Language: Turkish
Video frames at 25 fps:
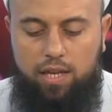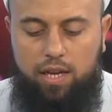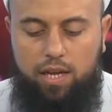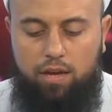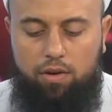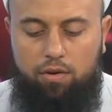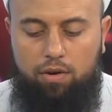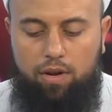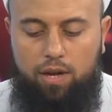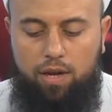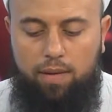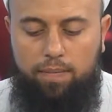
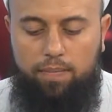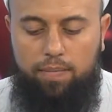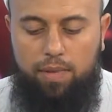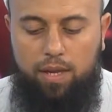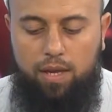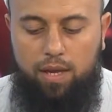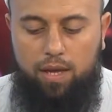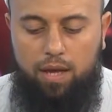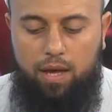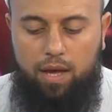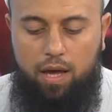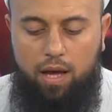göre
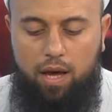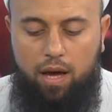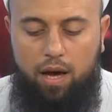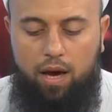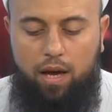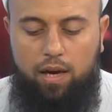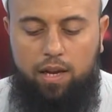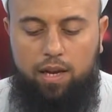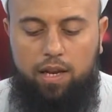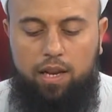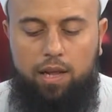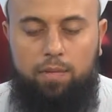
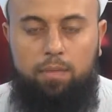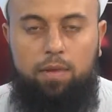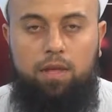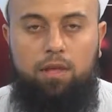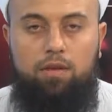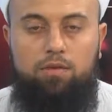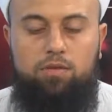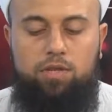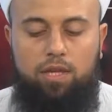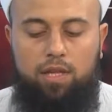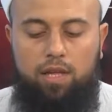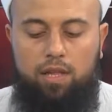Ani Nebi
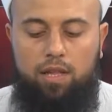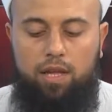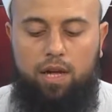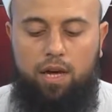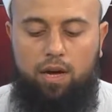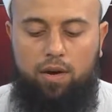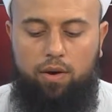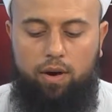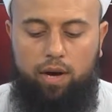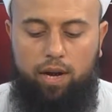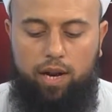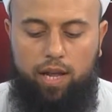sallallahu
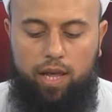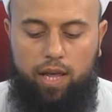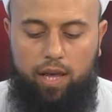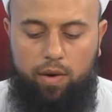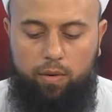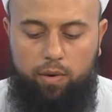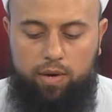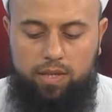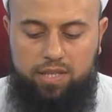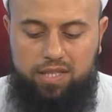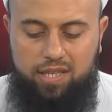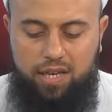aleyhi
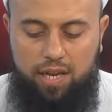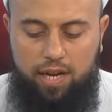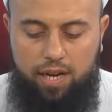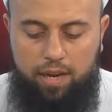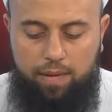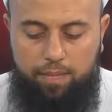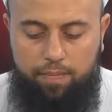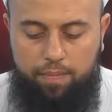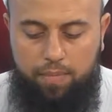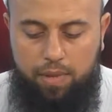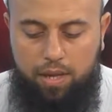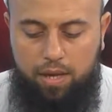ve sellem
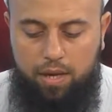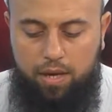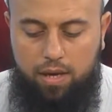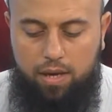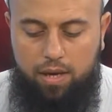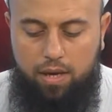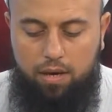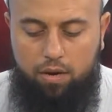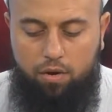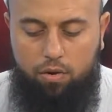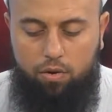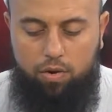
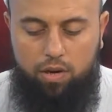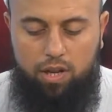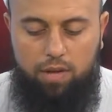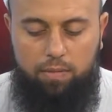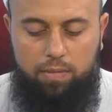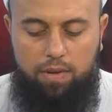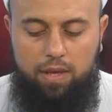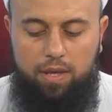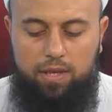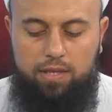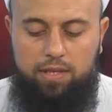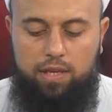o
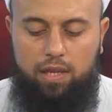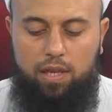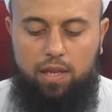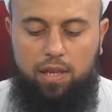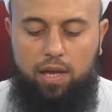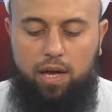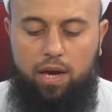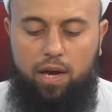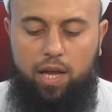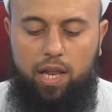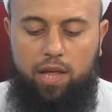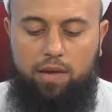Nebi sallallahu
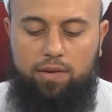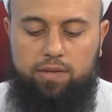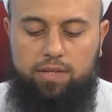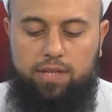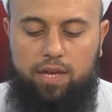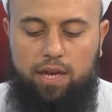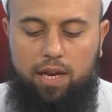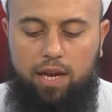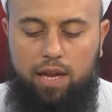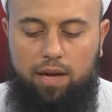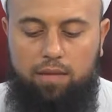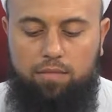aleyhi ve
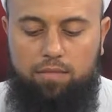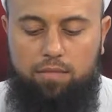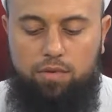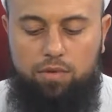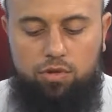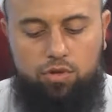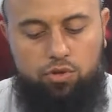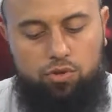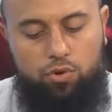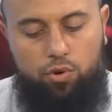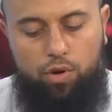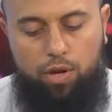sellem
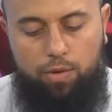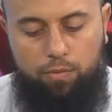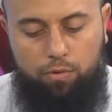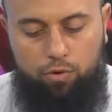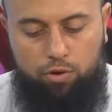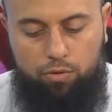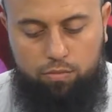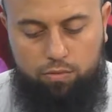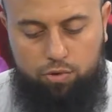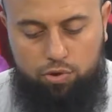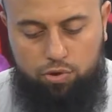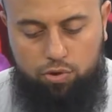şöyle
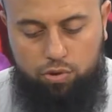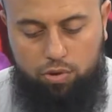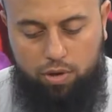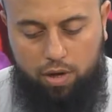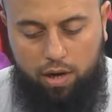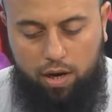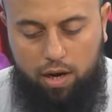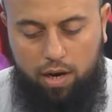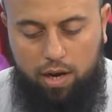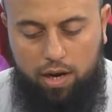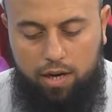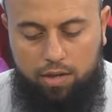buyurmuştur.
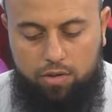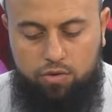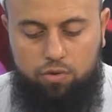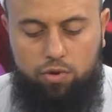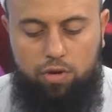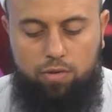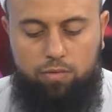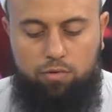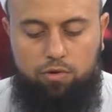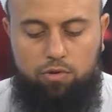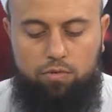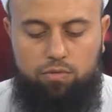Kale şöyle
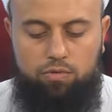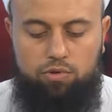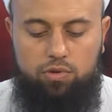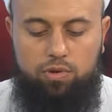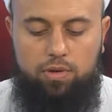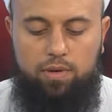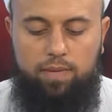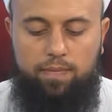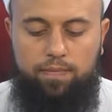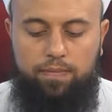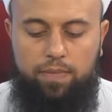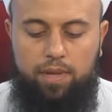buyurmuştur.
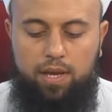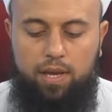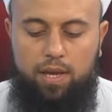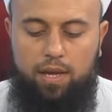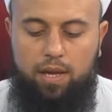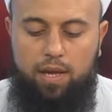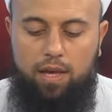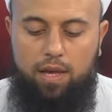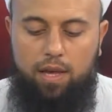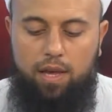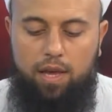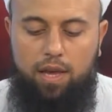
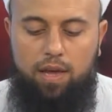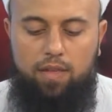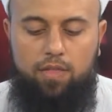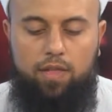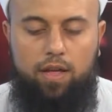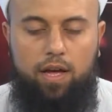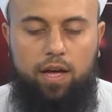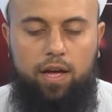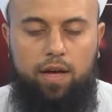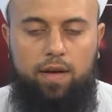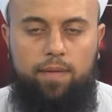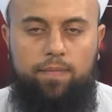
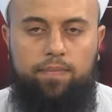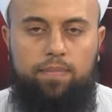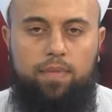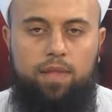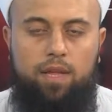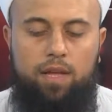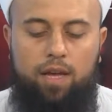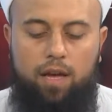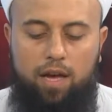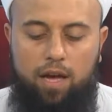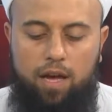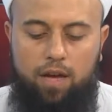İza
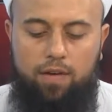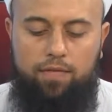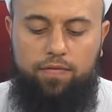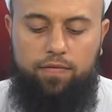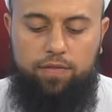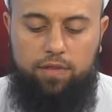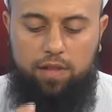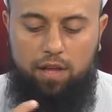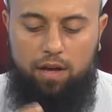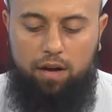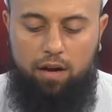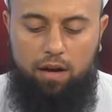
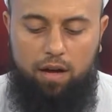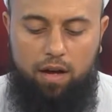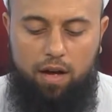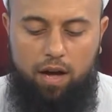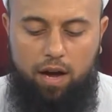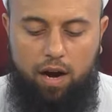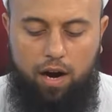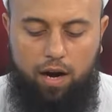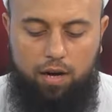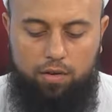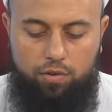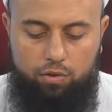eftara
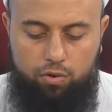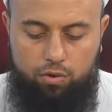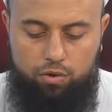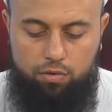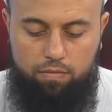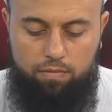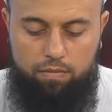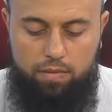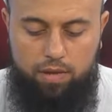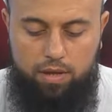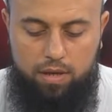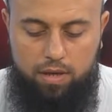ahadüküm
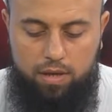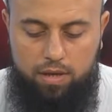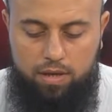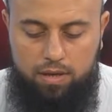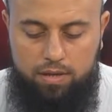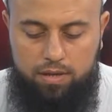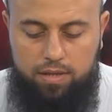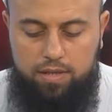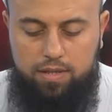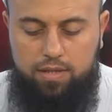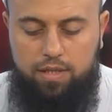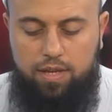
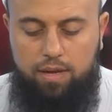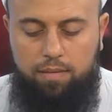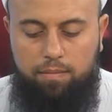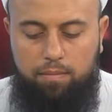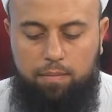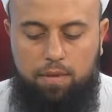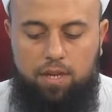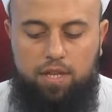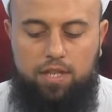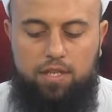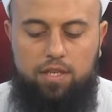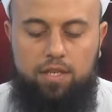sizden
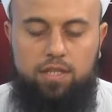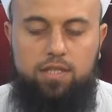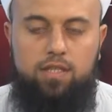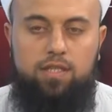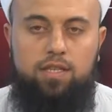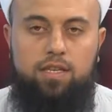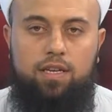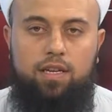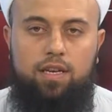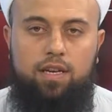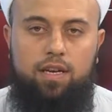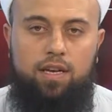biriniz
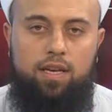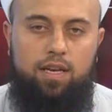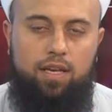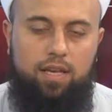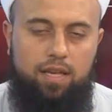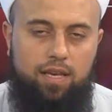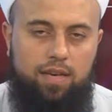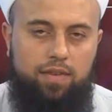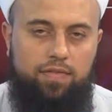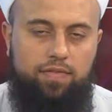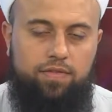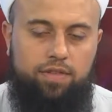
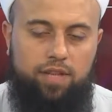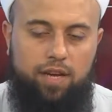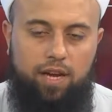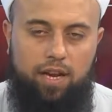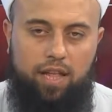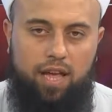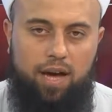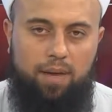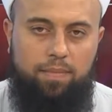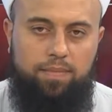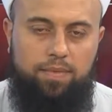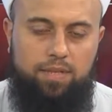iftar
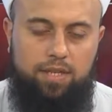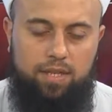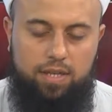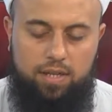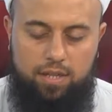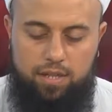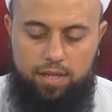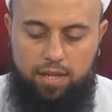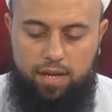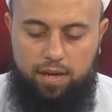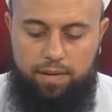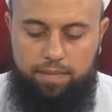
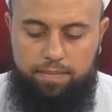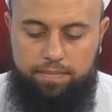yaptığında,